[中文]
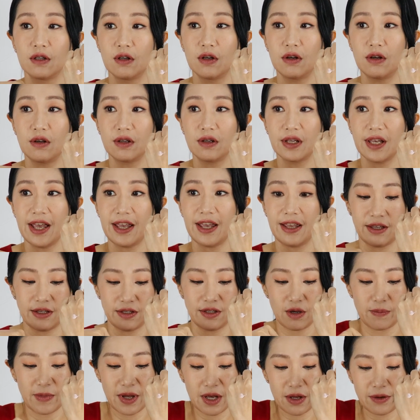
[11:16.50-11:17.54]
，OK，
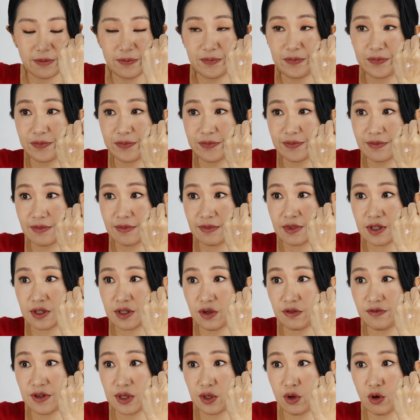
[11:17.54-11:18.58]
有没有？
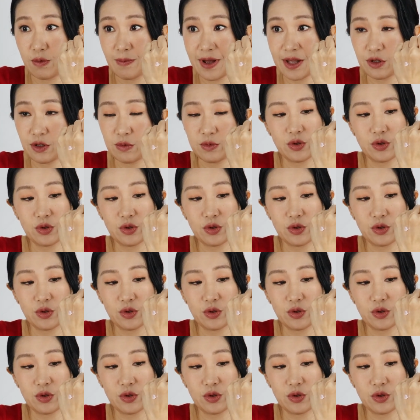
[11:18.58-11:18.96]
有粉红吗？